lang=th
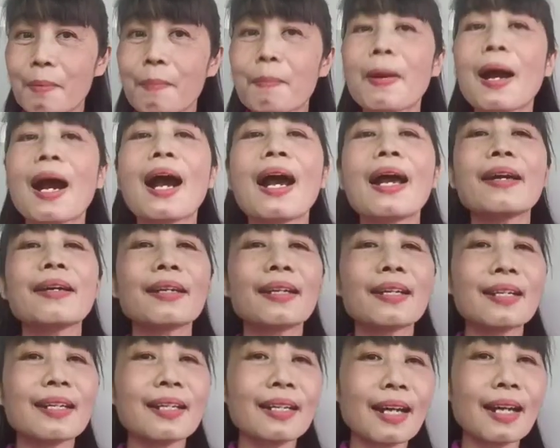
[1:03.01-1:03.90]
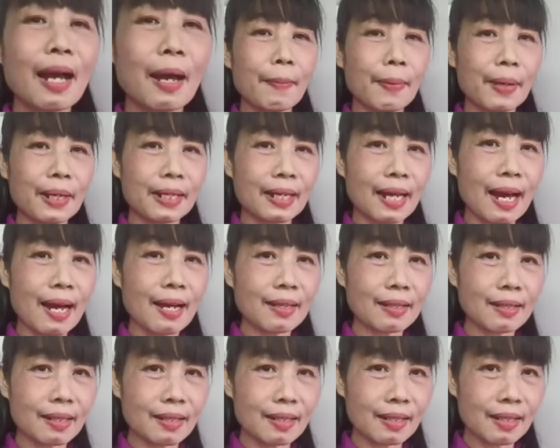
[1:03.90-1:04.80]
พายเรือไปนั่ง
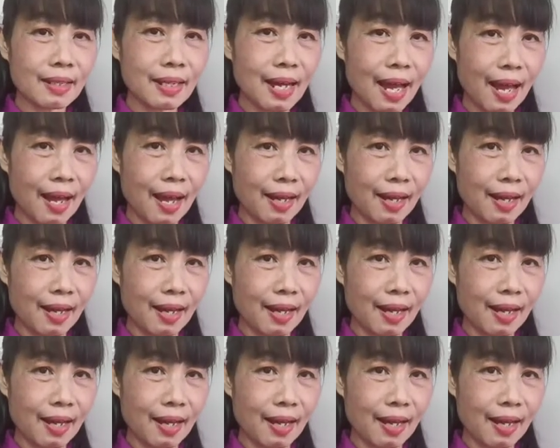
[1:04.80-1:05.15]
เรือ